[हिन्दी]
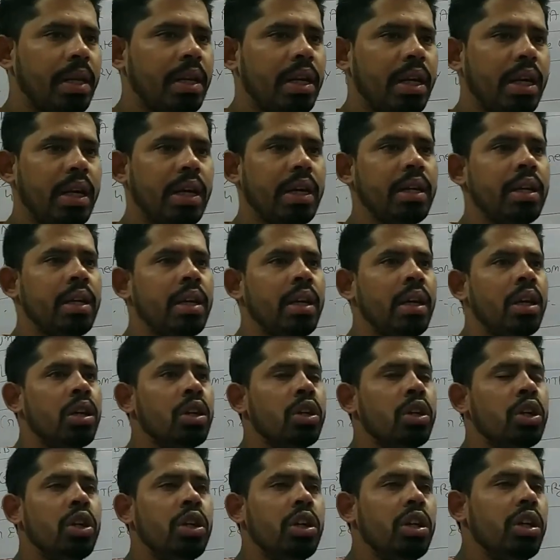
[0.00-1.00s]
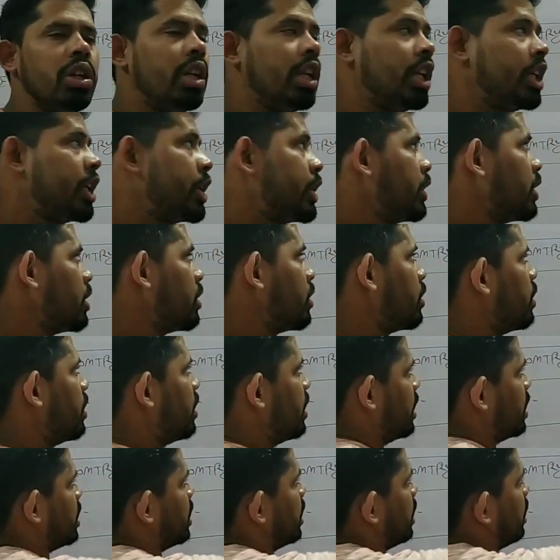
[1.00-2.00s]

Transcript: पढ़ना है कि रेशनल और